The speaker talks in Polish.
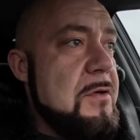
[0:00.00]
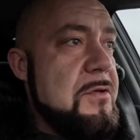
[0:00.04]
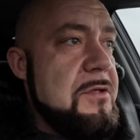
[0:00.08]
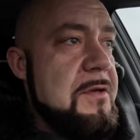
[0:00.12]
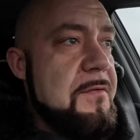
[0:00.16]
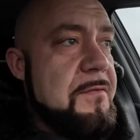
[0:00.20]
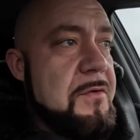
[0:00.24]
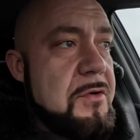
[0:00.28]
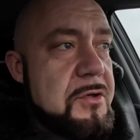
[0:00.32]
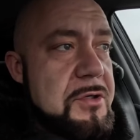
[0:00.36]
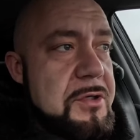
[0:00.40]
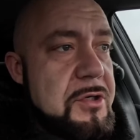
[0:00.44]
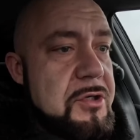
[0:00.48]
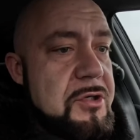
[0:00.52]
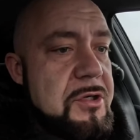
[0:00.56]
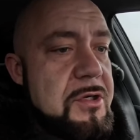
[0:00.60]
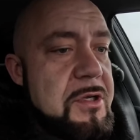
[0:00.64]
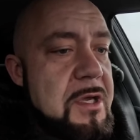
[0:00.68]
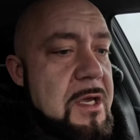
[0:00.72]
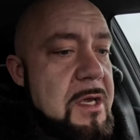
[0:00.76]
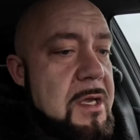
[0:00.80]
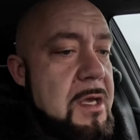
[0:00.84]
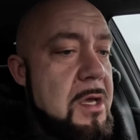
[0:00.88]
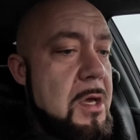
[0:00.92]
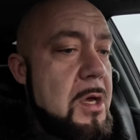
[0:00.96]
sądzie w
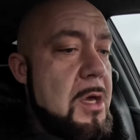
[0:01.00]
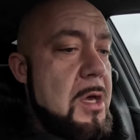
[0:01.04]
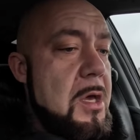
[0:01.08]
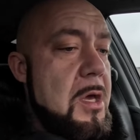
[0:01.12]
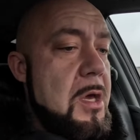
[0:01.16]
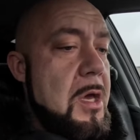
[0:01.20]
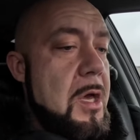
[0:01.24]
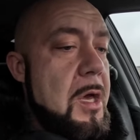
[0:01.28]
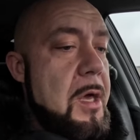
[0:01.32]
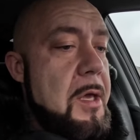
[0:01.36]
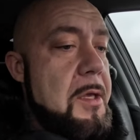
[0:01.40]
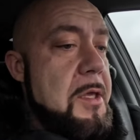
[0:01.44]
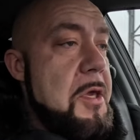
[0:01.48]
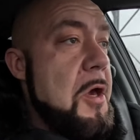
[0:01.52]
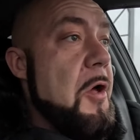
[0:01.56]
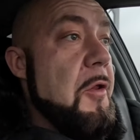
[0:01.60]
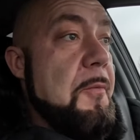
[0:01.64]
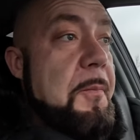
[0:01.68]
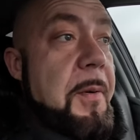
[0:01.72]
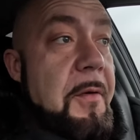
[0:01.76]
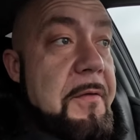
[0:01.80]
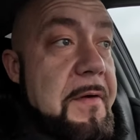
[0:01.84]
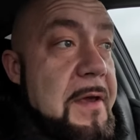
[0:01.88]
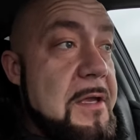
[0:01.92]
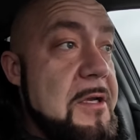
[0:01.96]
Kościerzynie, e, nie
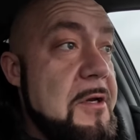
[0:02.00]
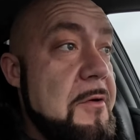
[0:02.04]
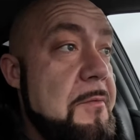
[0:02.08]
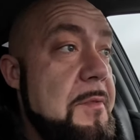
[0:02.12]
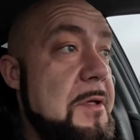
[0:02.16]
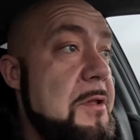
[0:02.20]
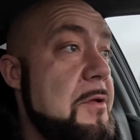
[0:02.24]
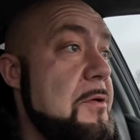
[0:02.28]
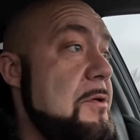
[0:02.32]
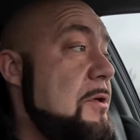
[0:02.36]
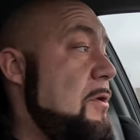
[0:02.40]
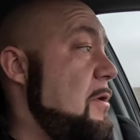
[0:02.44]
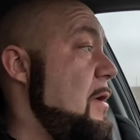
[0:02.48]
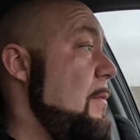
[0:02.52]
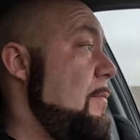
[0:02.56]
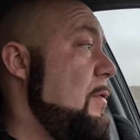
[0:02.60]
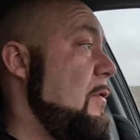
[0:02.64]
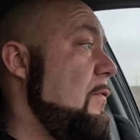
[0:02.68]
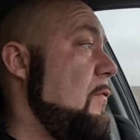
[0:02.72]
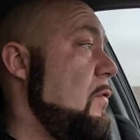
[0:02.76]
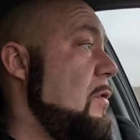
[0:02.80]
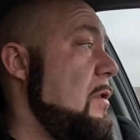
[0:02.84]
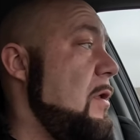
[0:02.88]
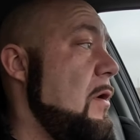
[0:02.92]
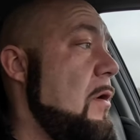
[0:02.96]
odpowiedział mi do dzisiaj
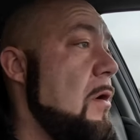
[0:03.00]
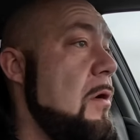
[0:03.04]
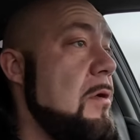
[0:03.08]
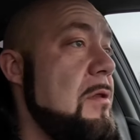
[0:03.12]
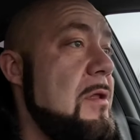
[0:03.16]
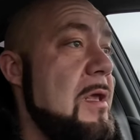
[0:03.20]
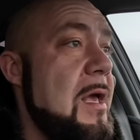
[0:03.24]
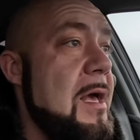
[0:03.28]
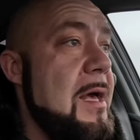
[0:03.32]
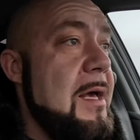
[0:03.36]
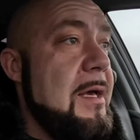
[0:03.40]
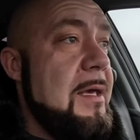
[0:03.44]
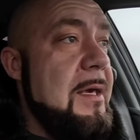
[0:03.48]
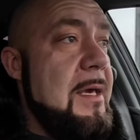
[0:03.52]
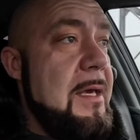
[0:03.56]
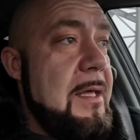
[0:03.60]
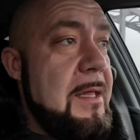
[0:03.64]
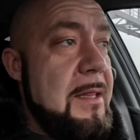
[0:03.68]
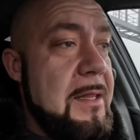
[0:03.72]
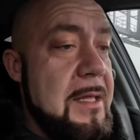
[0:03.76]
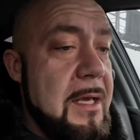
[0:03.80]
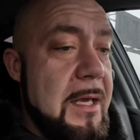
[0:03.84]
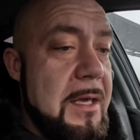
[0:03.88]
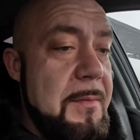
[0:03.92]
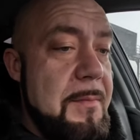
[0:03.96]
po dwóch tygodniach
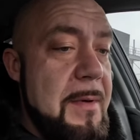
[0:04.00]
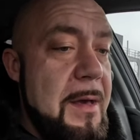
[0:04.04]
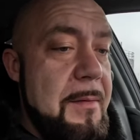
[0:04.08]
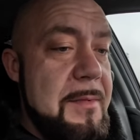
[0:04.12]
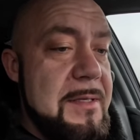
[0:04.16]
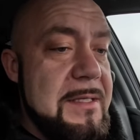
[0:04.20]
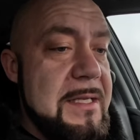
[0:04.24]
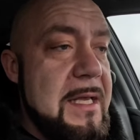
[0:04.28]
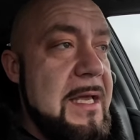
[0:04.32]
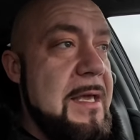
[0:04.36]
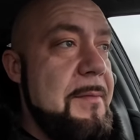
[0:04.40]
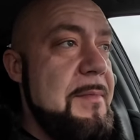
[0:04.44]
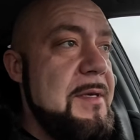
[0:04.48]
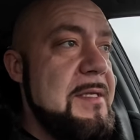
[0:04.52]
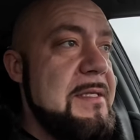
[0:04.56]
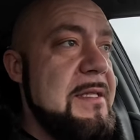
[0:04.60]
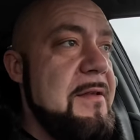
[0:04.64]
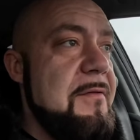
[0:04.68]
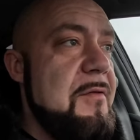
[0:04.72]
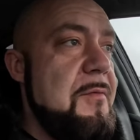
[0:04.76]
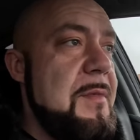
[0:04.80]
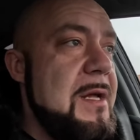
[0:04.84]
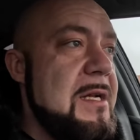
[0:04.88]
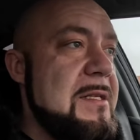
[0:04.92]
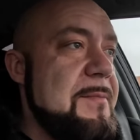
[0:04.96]
i taki mamy
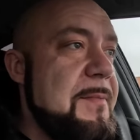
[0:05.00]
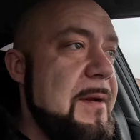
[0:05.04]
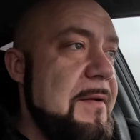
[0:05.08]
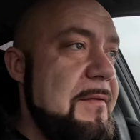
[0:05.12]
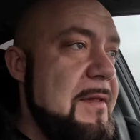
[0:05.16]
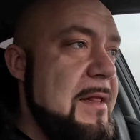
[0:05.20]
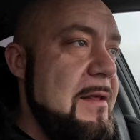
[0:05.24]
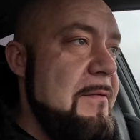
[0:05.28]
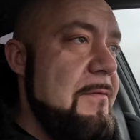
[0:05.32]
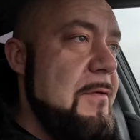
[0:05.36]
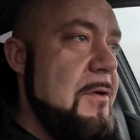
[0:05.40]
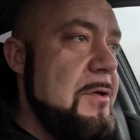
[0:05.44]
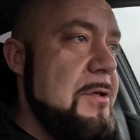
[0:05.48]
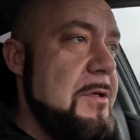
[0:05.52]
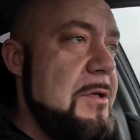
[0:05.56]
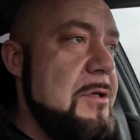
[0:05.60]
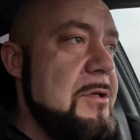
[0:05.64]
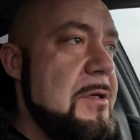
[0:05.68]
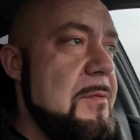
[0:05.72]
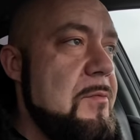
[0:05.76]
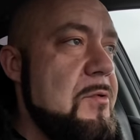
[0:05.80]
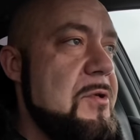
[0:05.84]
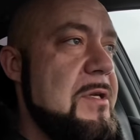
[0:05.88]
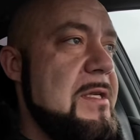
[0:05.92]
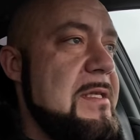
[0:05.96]
zajebisty wymiar sprawiedliwości,
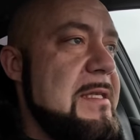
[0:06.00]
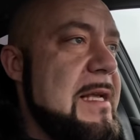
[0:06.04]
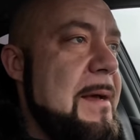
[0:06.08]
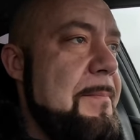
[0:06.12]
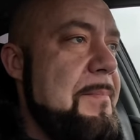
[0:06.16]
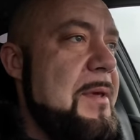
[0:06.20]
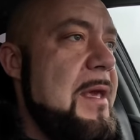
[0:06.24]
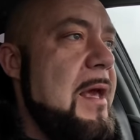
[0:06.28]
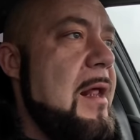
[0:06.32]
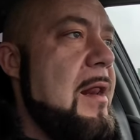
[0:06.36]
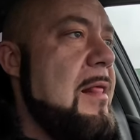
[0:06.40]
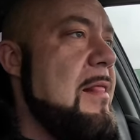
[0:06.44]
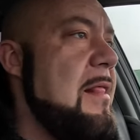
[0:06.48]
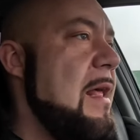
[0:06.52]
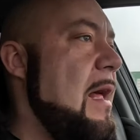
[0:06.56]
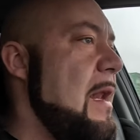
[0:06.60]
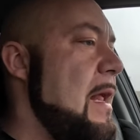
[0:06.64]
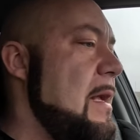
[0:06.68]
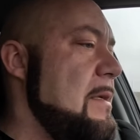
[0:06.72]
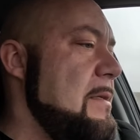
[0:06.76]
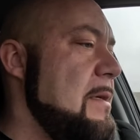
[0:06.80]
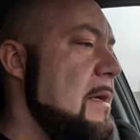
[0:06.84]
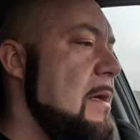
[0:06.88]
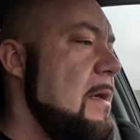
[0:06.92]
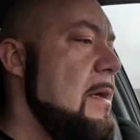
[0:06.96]
że muszę
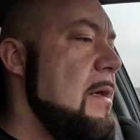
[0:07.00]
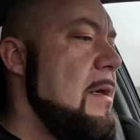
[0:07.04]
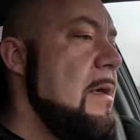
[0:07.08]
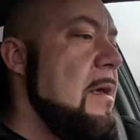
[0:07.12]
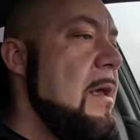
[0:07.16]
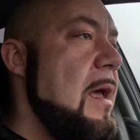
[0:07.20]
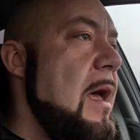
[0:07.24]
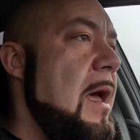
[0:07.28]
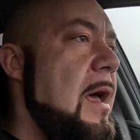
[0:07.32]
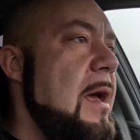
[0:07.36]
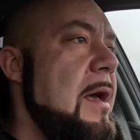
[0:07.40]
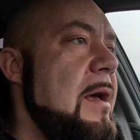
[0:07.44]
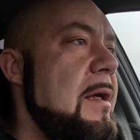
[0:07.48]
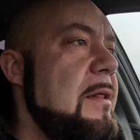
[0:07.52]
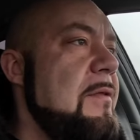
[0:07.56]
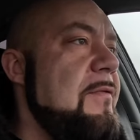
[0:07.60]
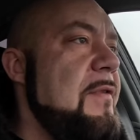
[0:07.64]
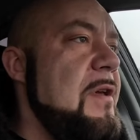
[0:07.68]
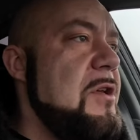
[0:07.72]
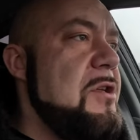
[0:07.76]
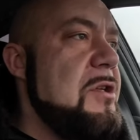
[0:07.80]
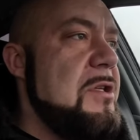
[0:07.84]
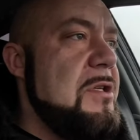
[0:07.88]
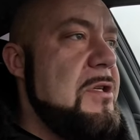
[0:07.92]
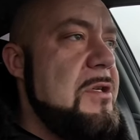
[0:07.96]
zapierdalać
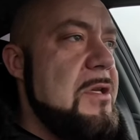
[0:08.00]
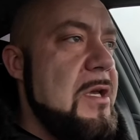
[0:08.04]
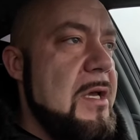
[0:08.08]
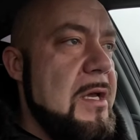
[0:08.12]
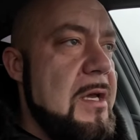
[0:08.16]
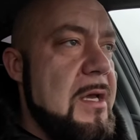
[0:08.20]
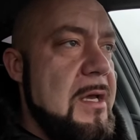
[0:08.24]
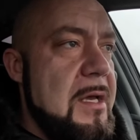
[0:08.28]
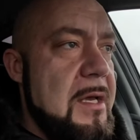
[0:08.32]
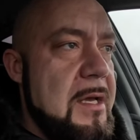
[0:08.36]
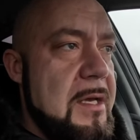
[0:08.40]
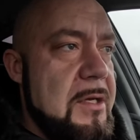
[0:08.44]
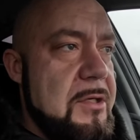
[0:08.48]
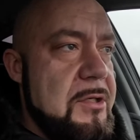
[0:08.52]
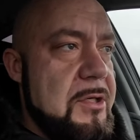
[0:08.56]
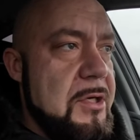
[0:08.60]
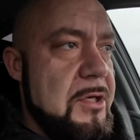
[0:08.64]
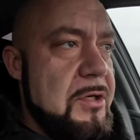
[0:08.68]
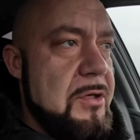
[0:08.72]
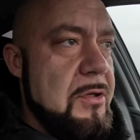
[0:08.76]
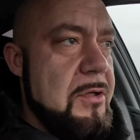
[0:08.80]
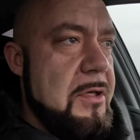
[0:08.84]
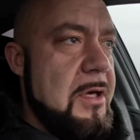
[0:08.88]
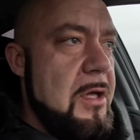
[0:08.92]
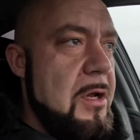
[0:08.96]

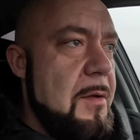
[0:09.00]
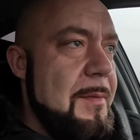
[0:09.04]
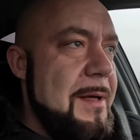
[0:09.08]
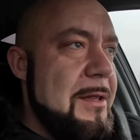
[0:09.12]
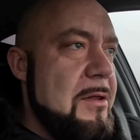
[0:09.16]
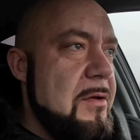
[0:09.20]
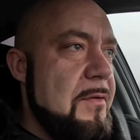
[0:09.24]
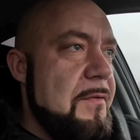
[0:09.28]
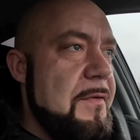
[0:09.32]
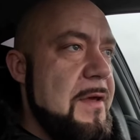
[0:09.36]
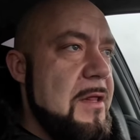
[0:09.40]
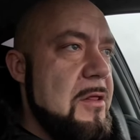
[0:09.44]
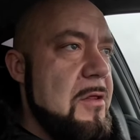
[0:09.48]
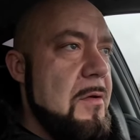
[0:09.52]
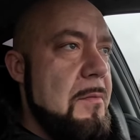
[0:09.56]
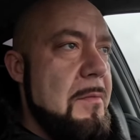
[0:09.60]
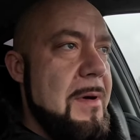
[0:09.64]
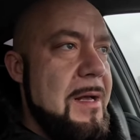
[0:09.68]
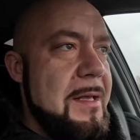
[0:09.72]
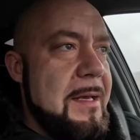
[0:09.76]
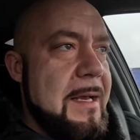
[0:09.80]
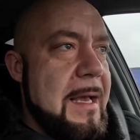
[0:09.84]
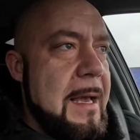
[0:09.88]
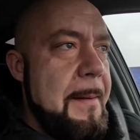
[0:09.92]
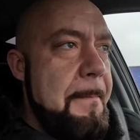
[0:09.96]
260 e, km w jedną
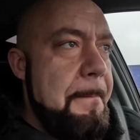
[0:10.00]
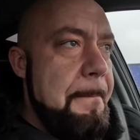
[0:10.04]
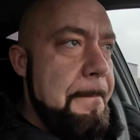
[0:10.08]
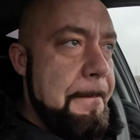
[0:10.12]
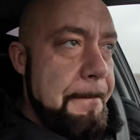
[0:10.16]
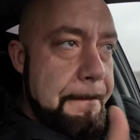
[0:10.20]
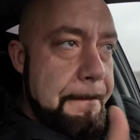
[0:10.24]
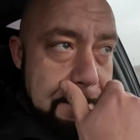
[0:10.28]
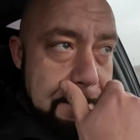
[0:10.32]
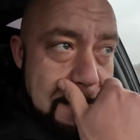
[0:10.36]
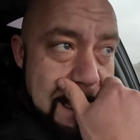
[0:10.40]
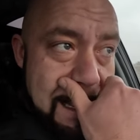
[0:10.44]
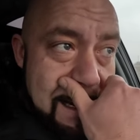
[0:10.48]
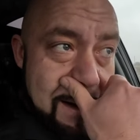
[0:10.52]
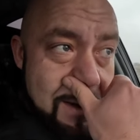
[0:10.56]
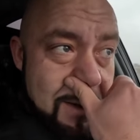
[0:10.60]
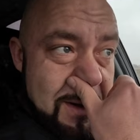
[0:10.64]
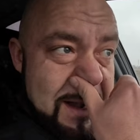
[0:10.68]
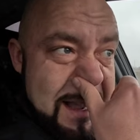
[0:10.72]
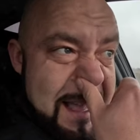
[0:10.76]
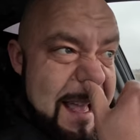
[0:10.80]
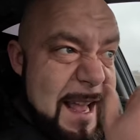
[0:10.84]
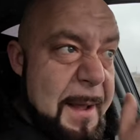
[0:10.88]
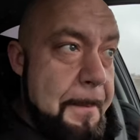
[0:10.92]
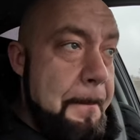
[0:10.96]
mańkę, ale
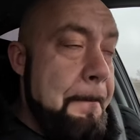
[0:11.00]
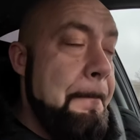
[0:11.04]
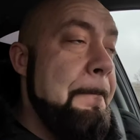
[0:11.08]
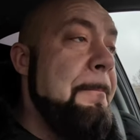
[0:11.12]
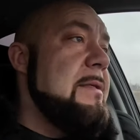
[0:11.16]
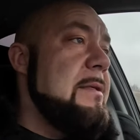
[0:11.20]
okej. Okay.